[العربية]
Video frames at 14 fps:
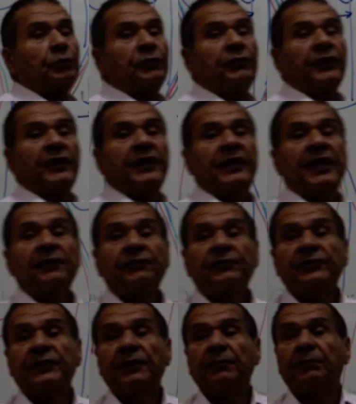في
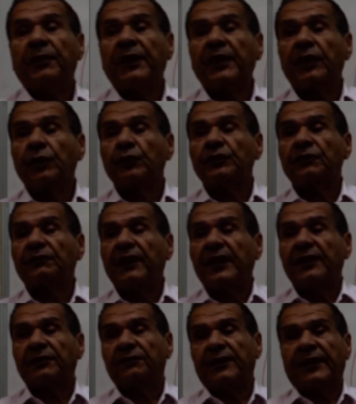الليفت
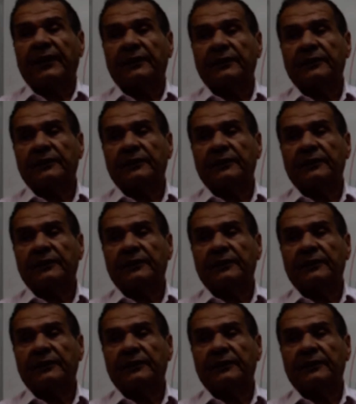بريكيوسيفاليك فين